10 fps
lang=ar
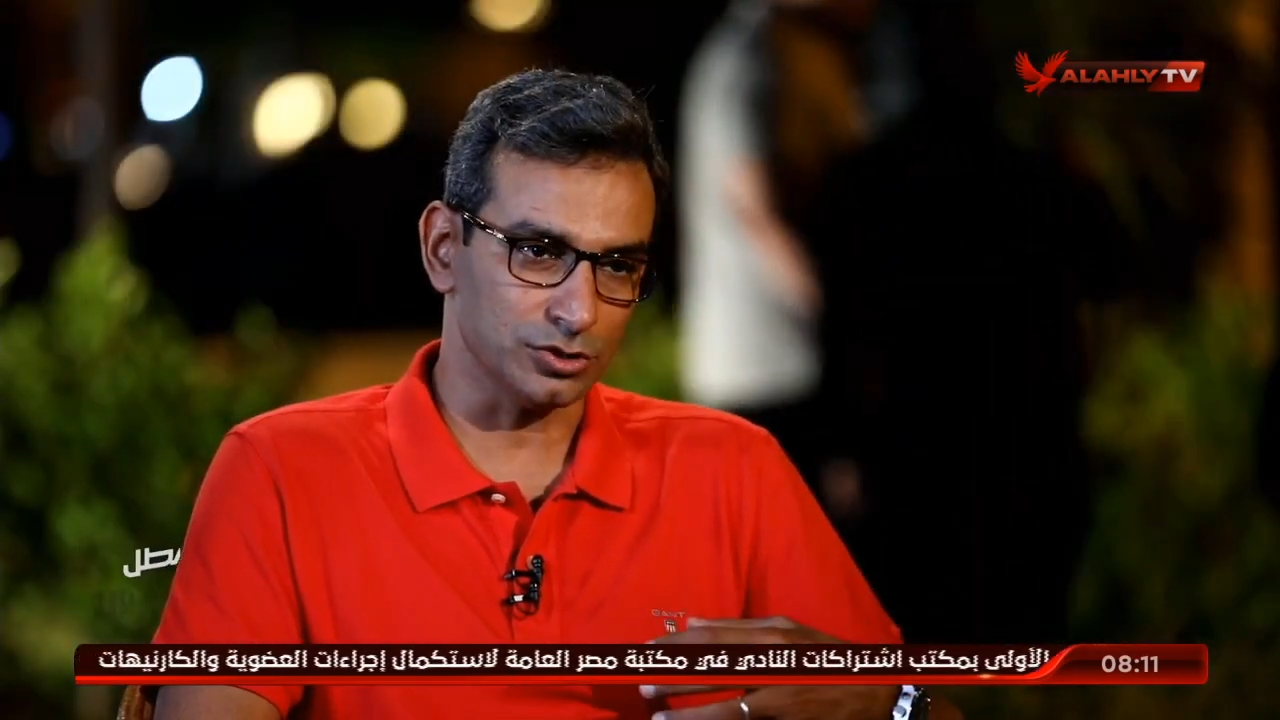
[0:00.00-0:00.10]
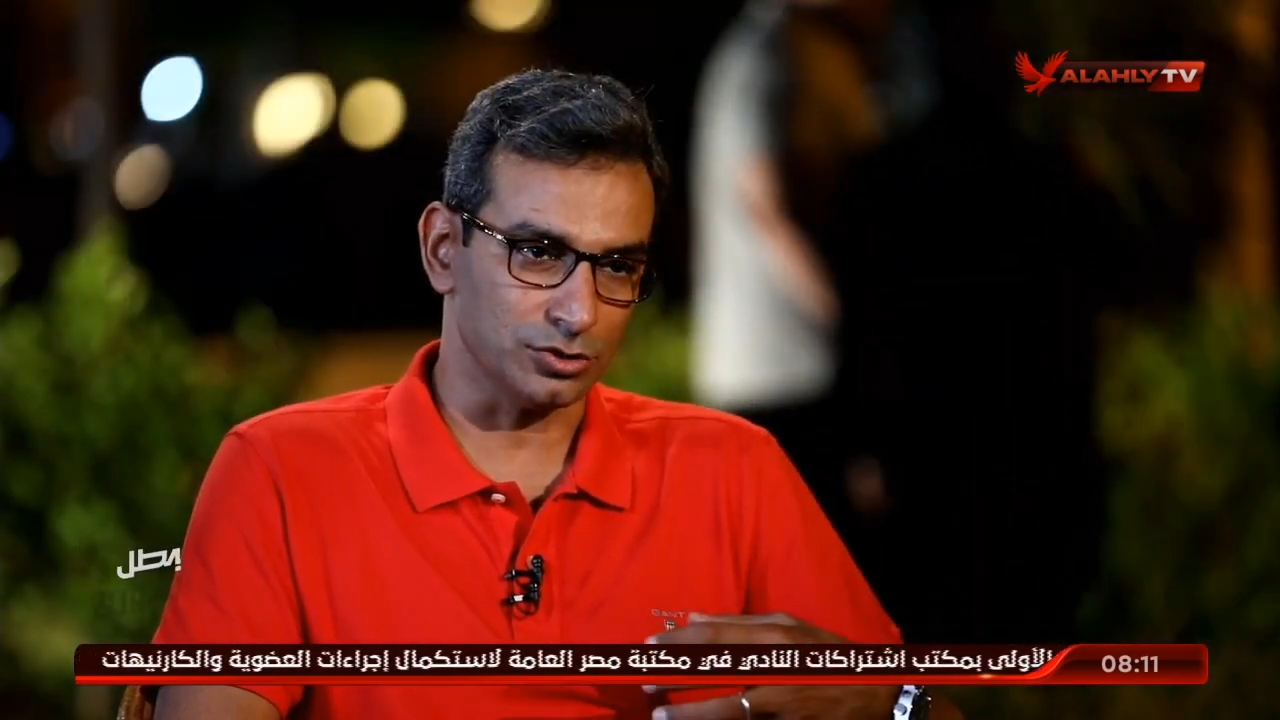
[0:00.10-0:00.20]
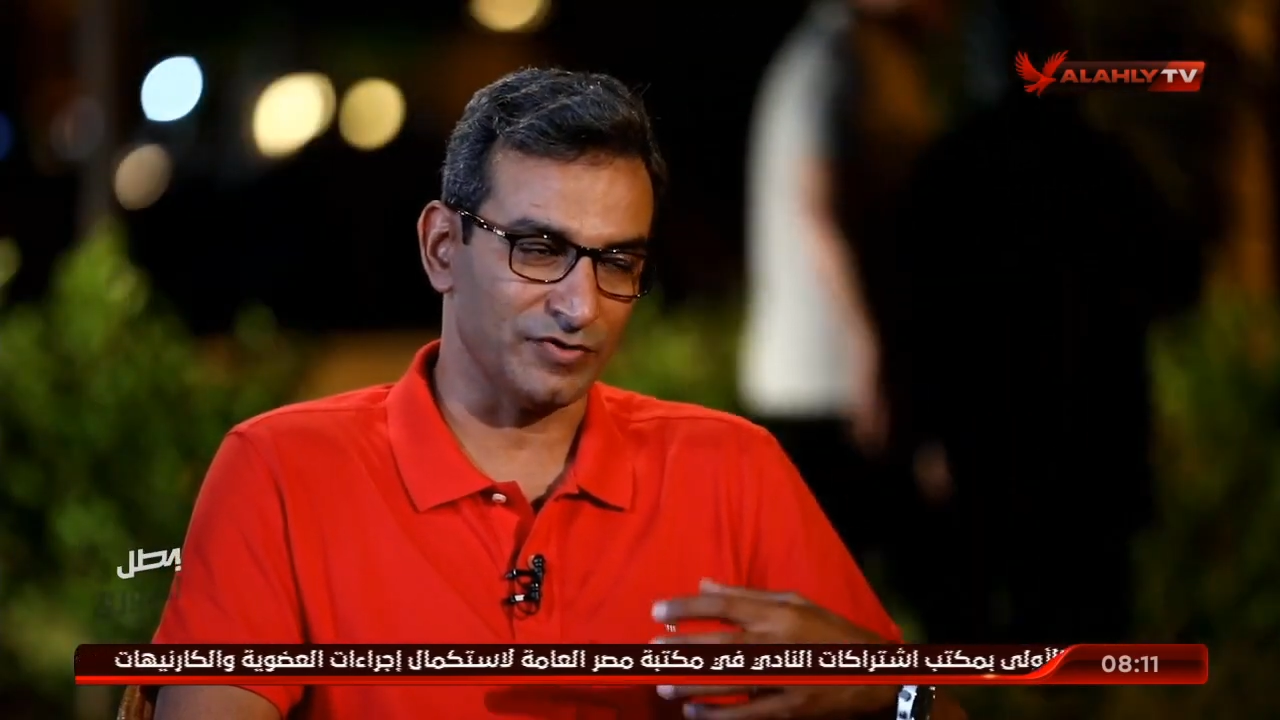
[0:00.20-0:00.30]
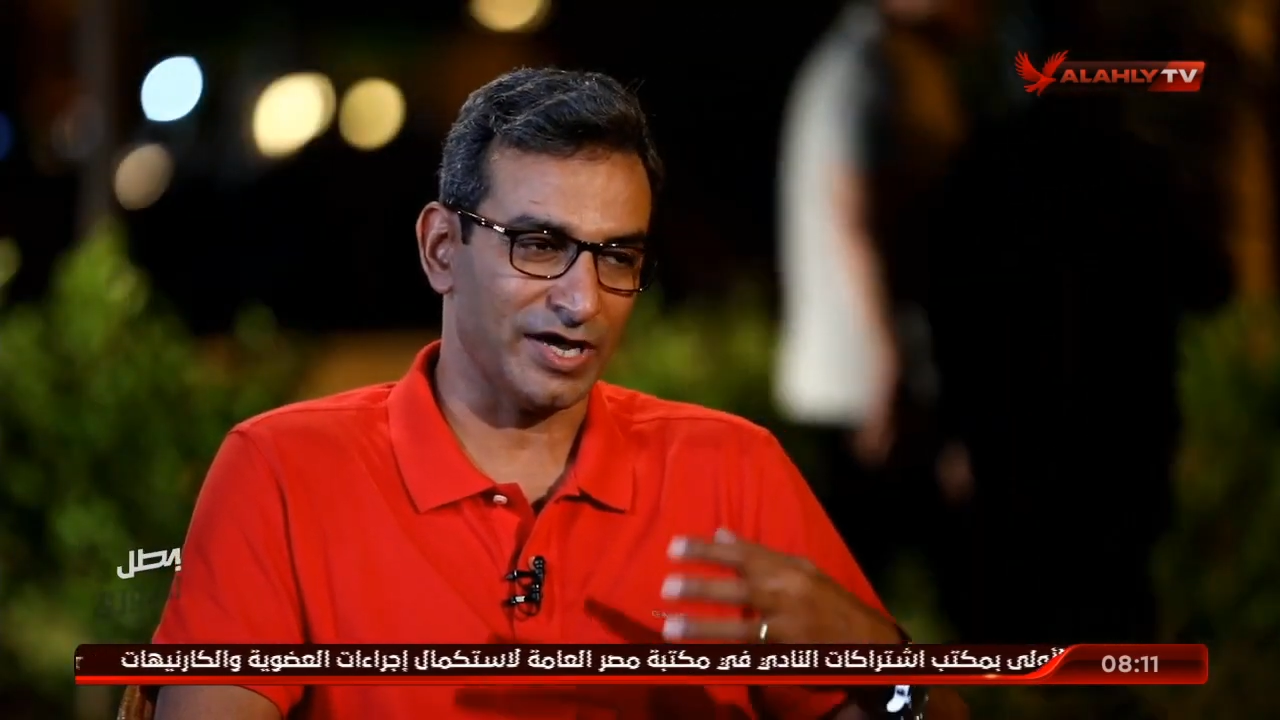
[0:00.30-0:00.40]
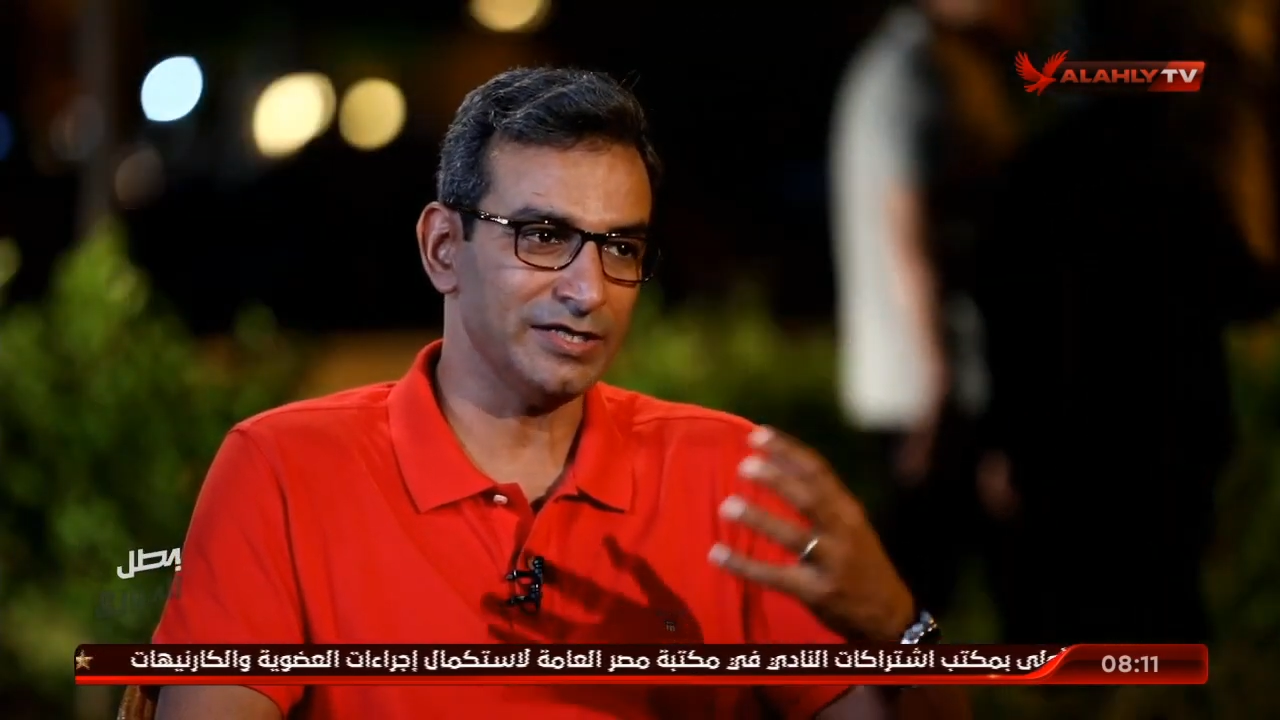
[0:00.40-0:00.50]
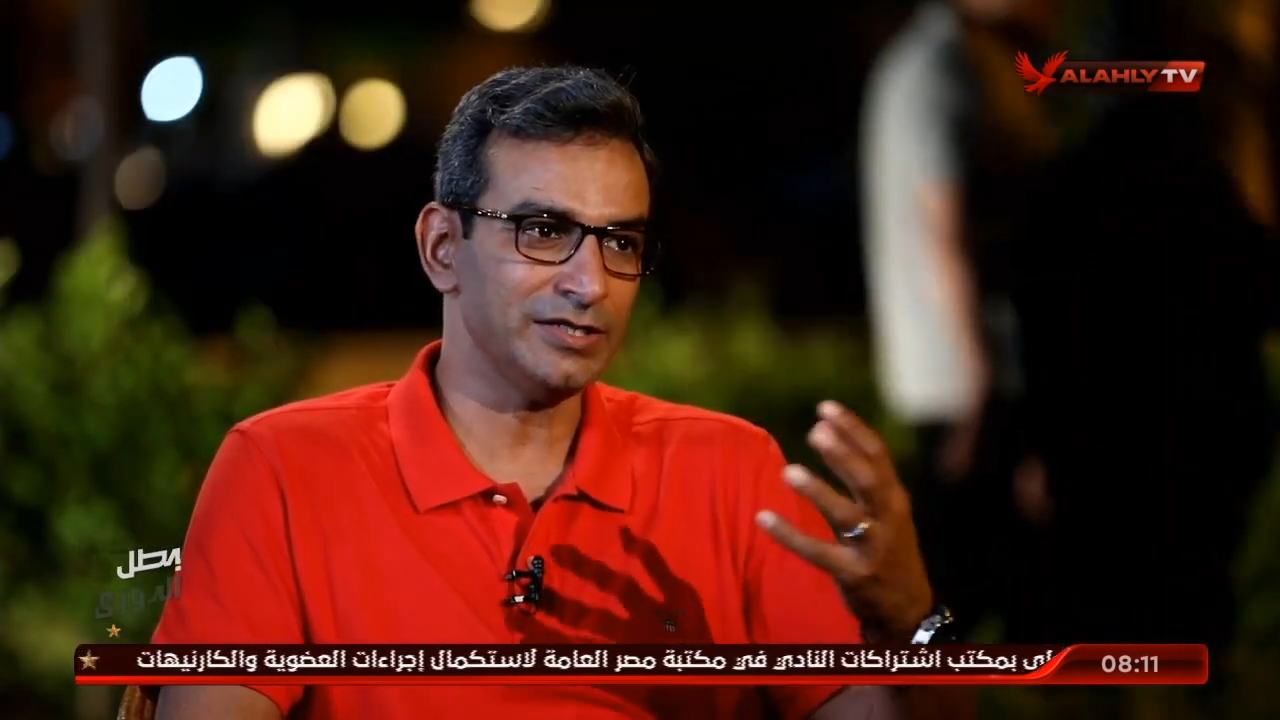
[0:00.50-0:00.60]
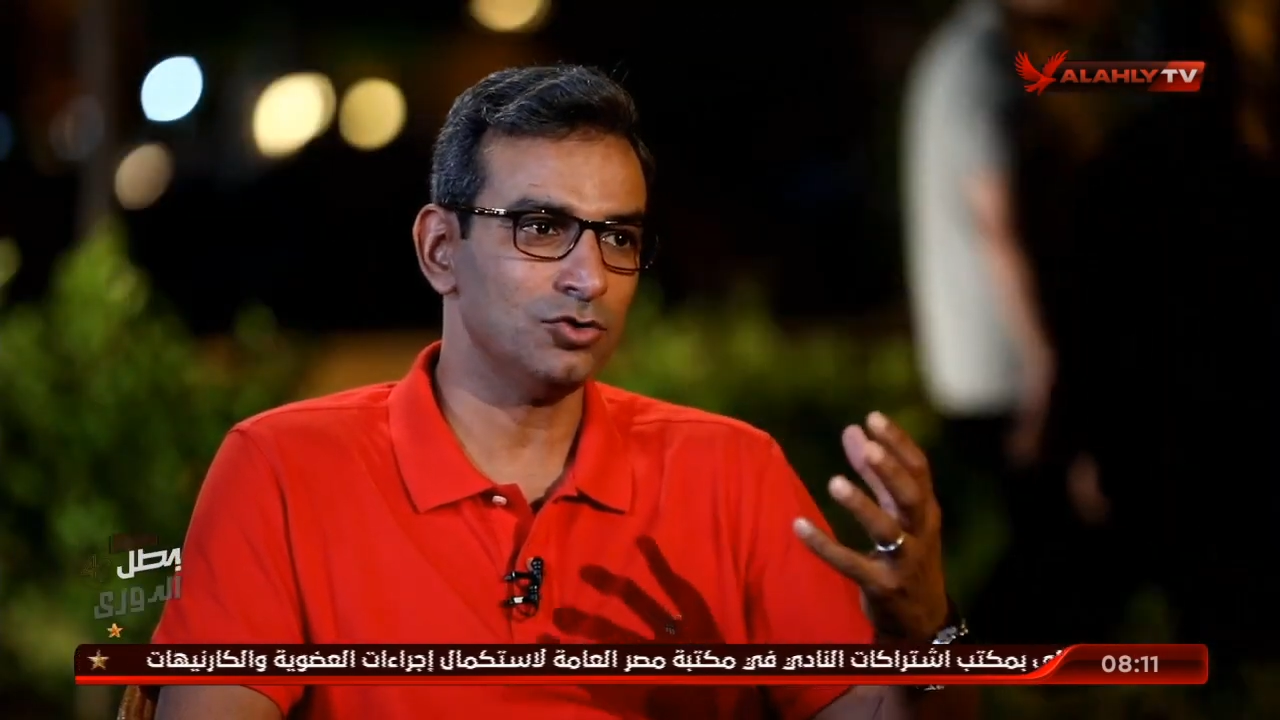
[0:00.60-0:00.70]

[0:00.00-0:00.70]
اضافه خليني